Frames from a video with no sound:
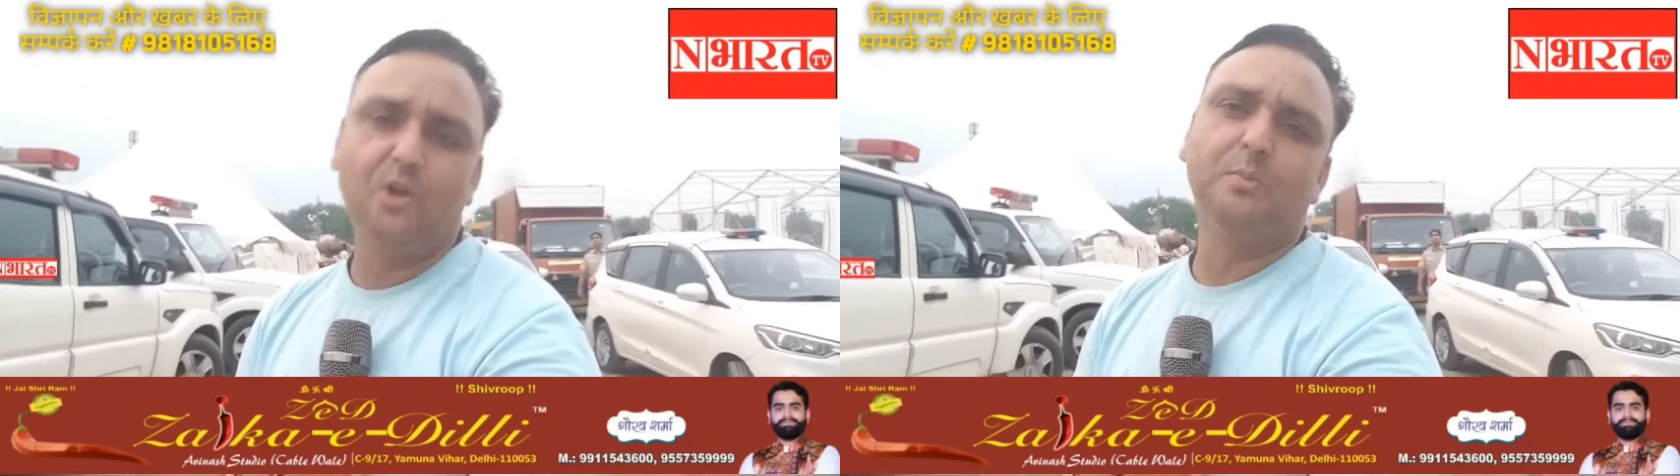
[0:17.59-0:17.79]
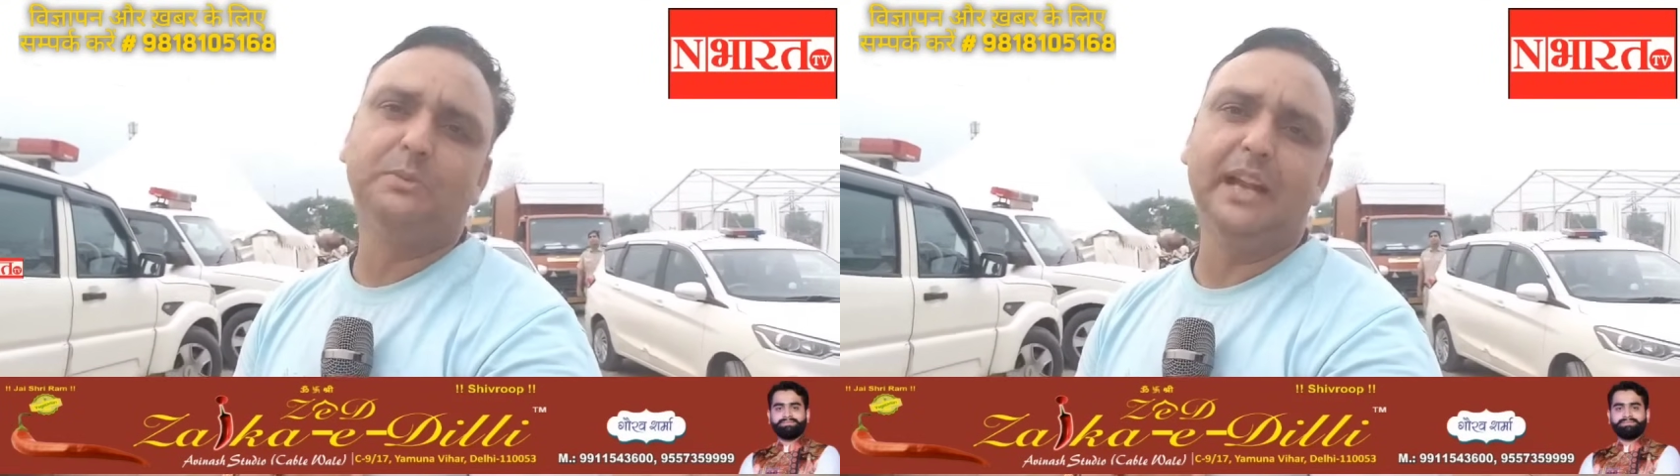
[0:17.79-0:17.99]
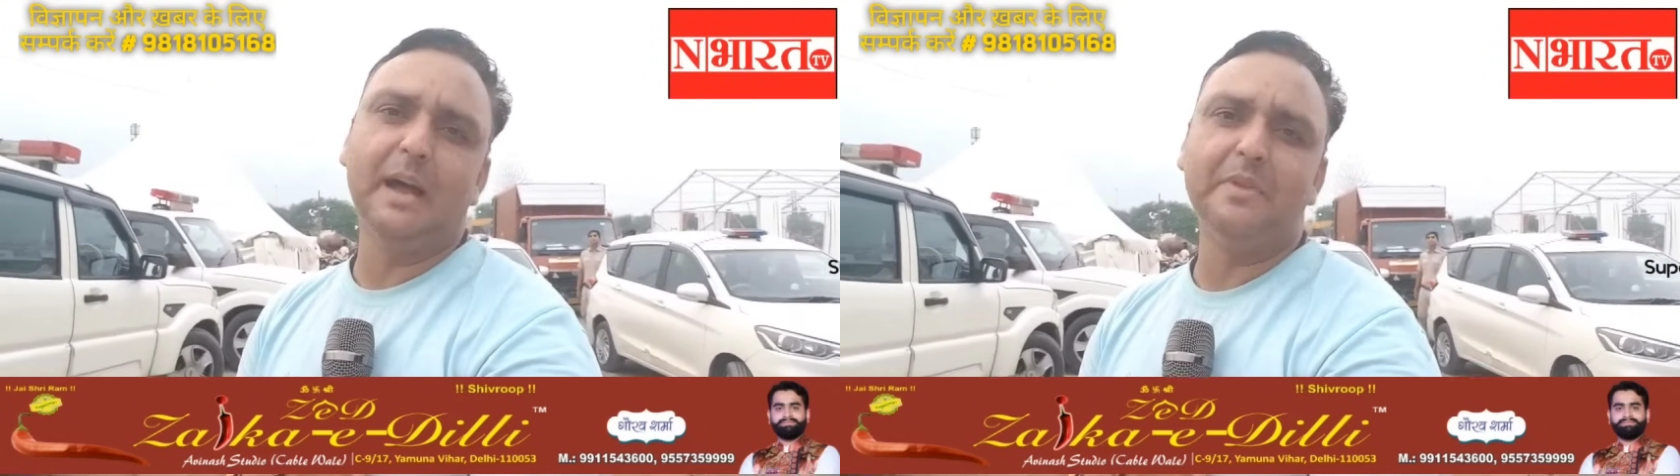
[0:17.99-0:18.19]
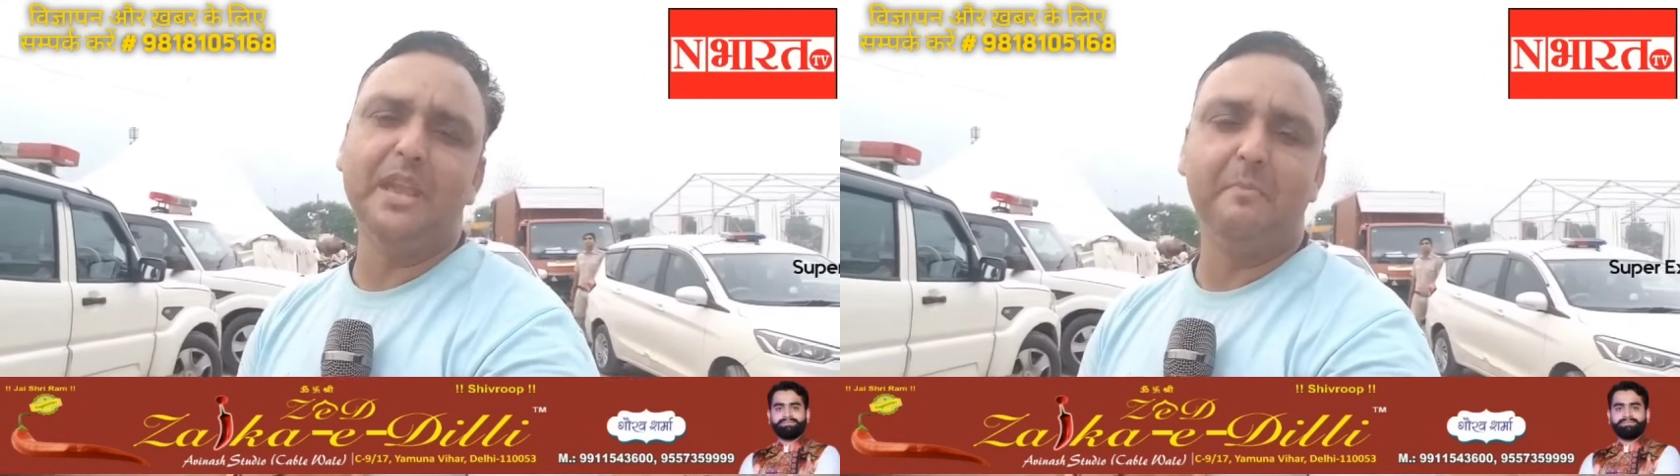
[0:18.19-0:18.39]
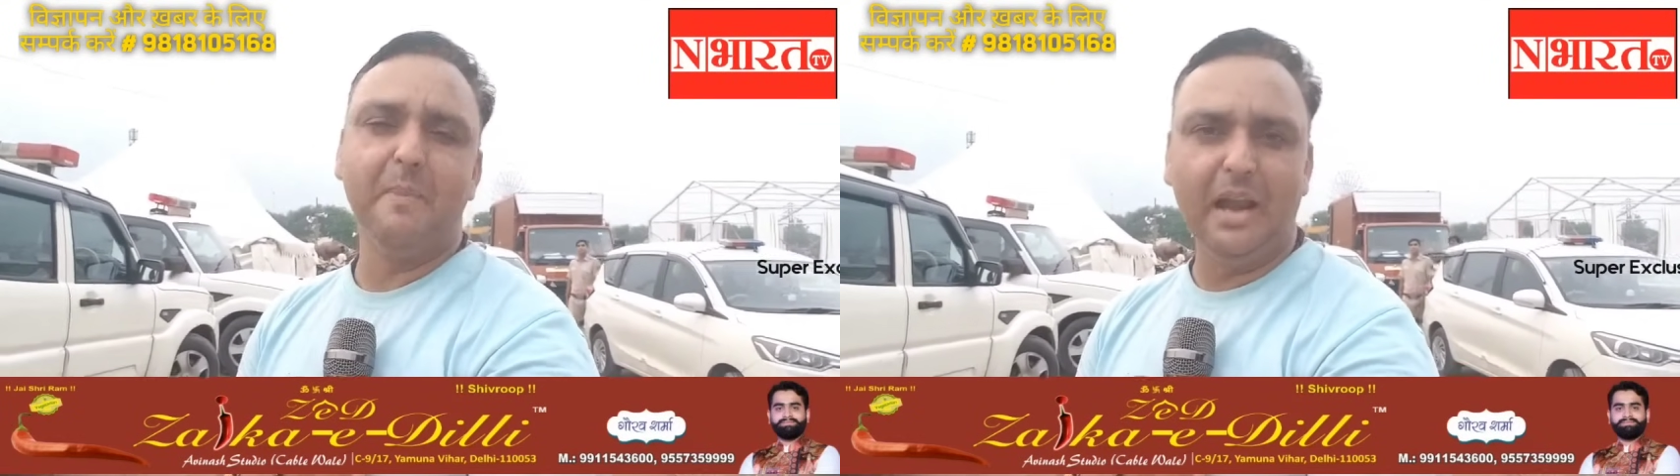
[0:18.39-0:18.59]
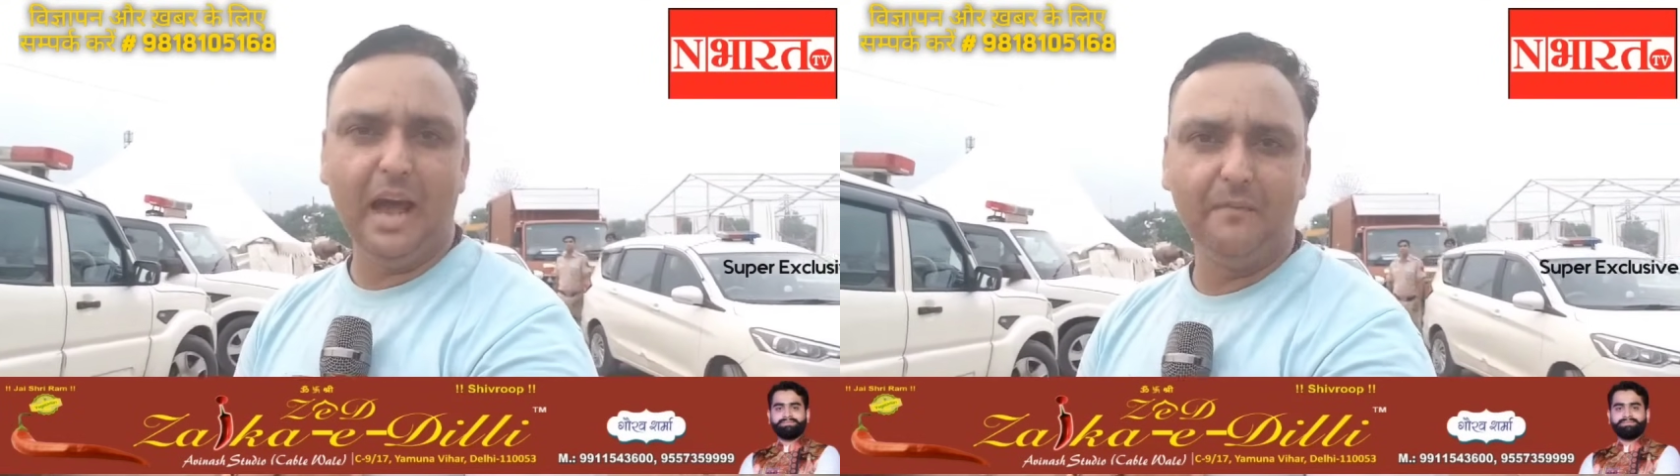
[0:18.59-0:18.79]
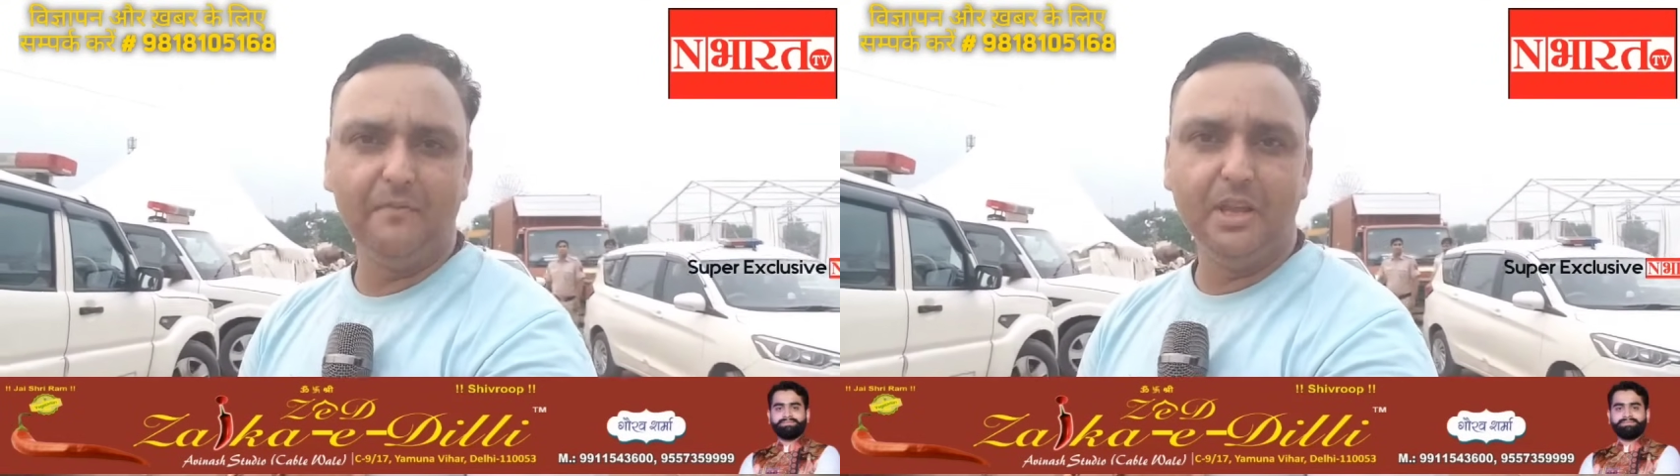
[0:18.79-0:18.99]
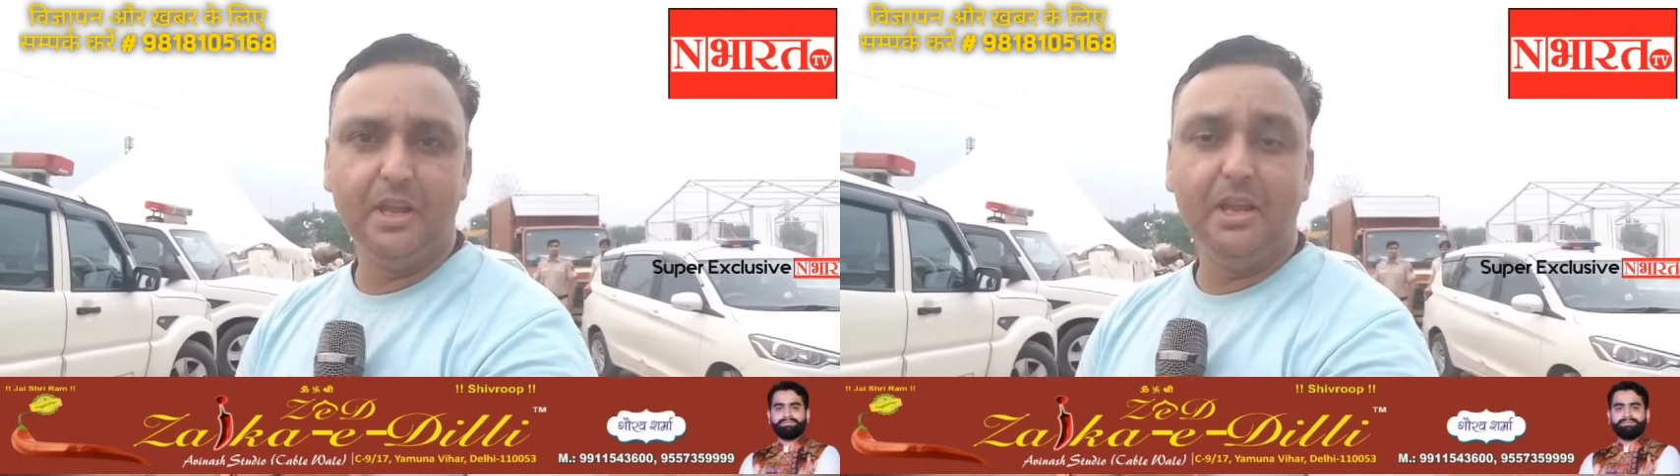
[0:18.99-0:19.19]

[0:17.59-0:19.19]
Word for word: चारू गुप्ता नाम की एक महिला